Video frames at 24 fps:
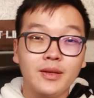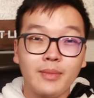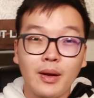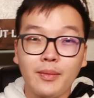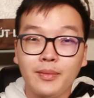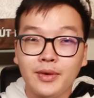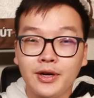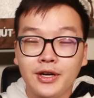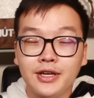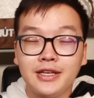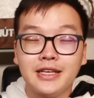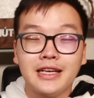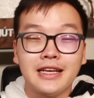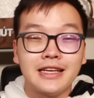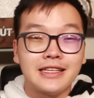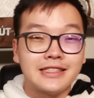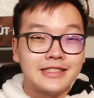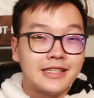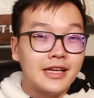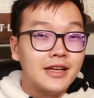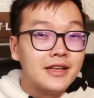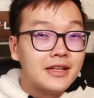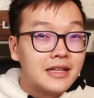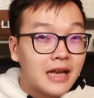VN30
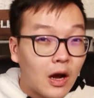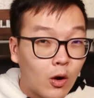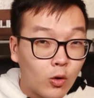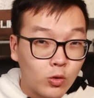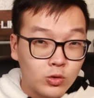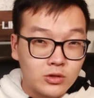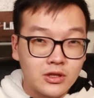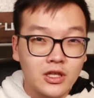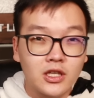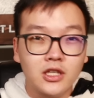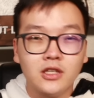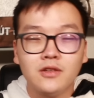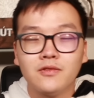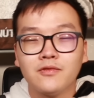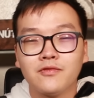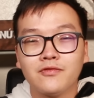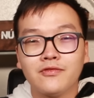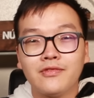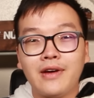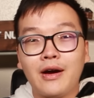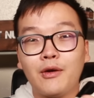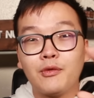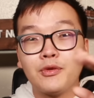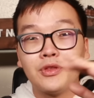sẽ đầu tư
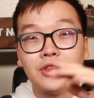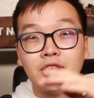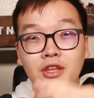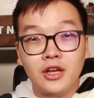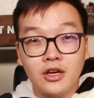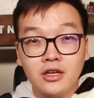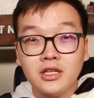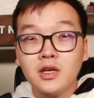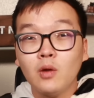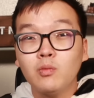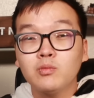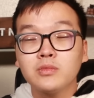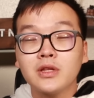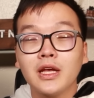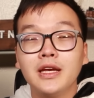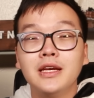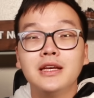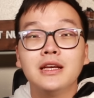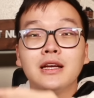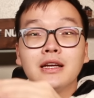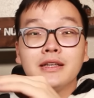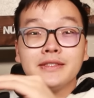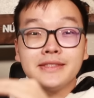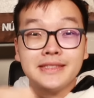vào những công
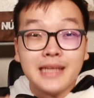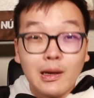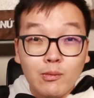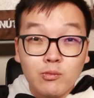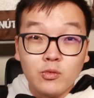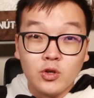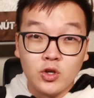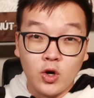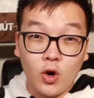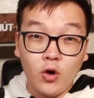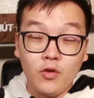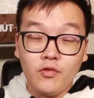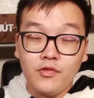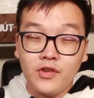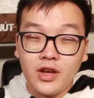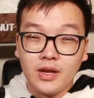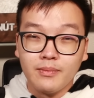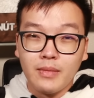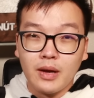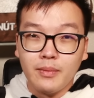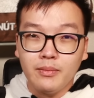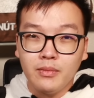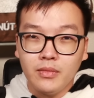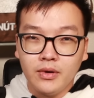ty trong rổ
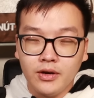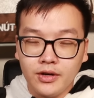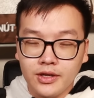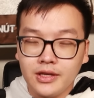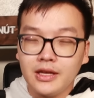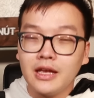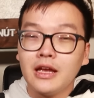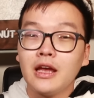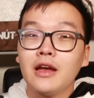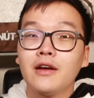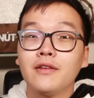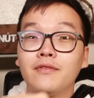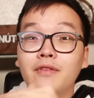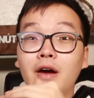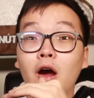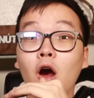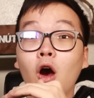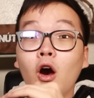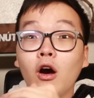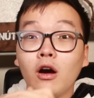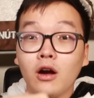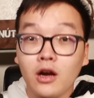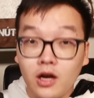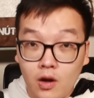VN30 và
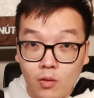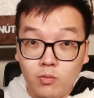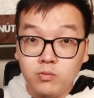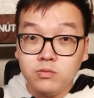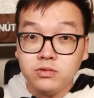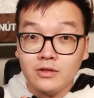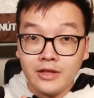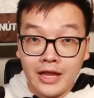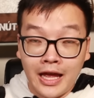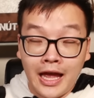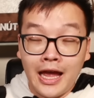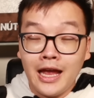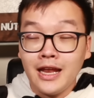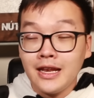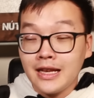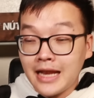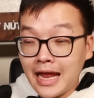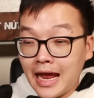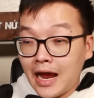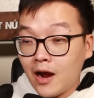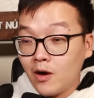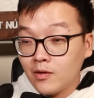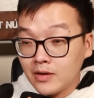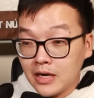họ không thể
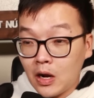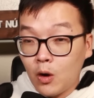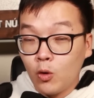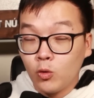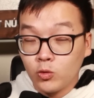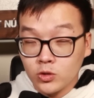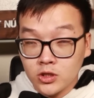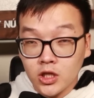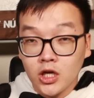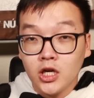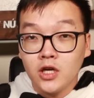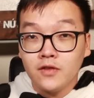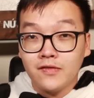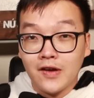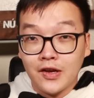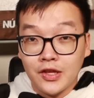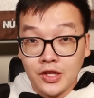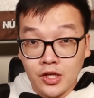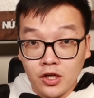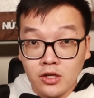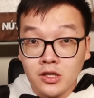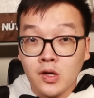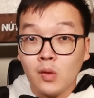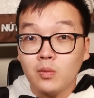nào đầu tư vào
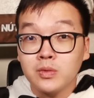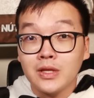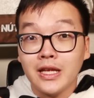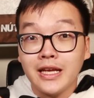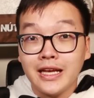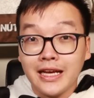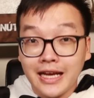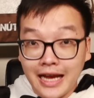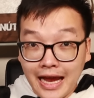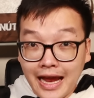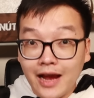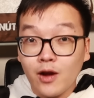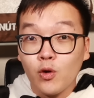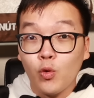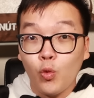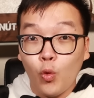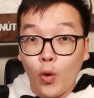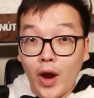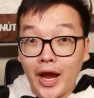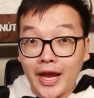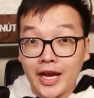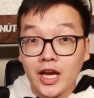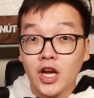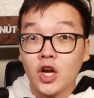những công ty khác
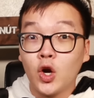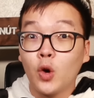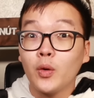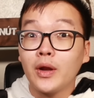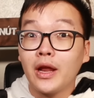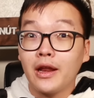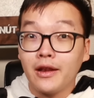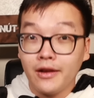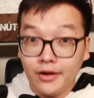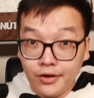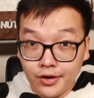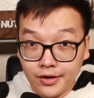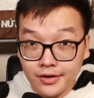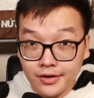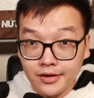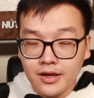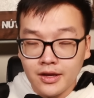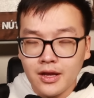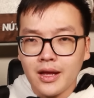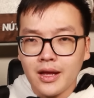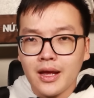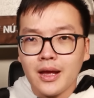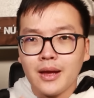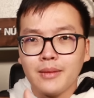ngoài cái rổ này được
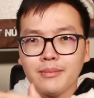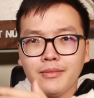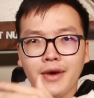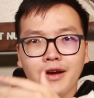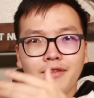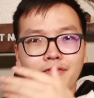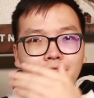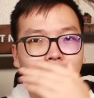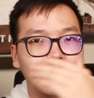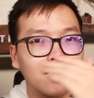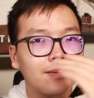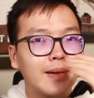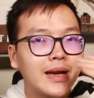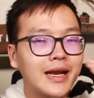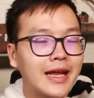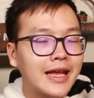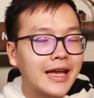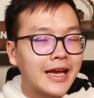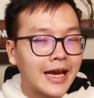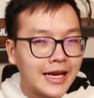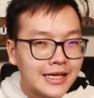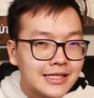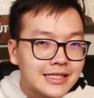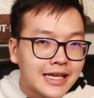bởi vì các bạn hãy
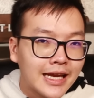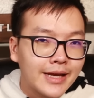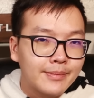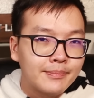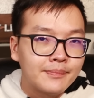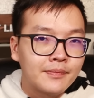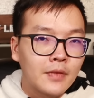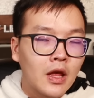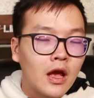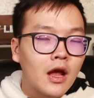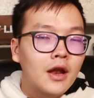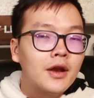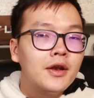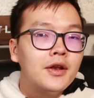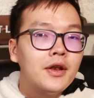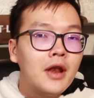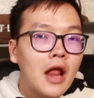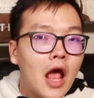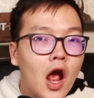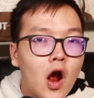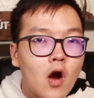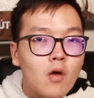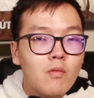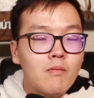nghĩ xem
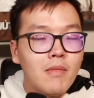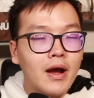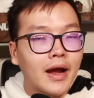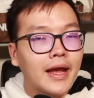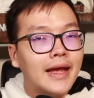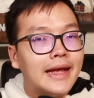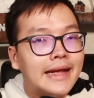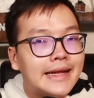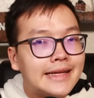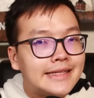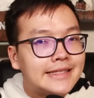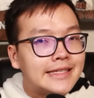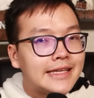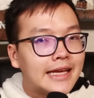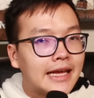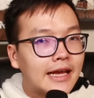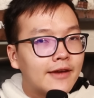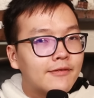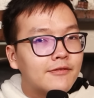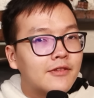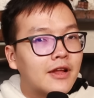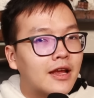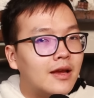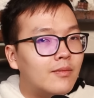nếu mà cái
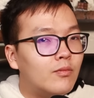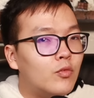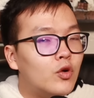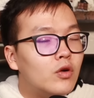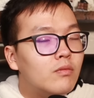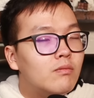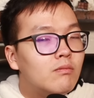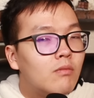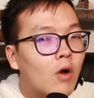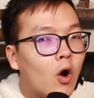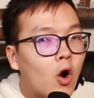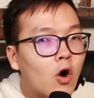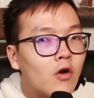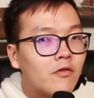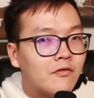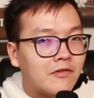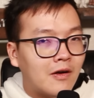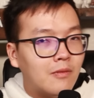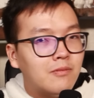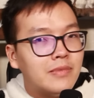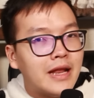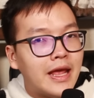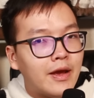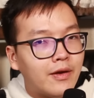ETF này muốn mô
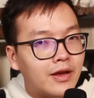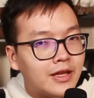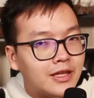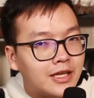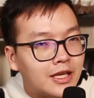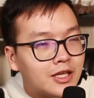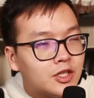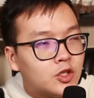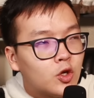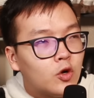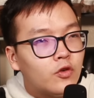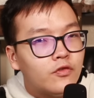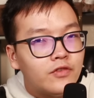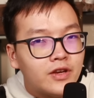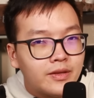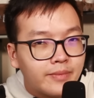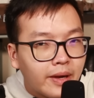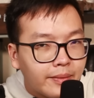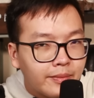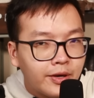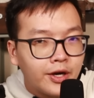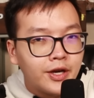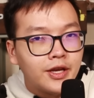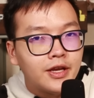phỏng theo cái chỉ số
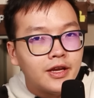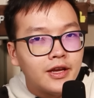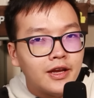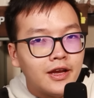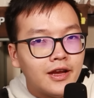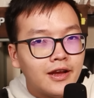VN30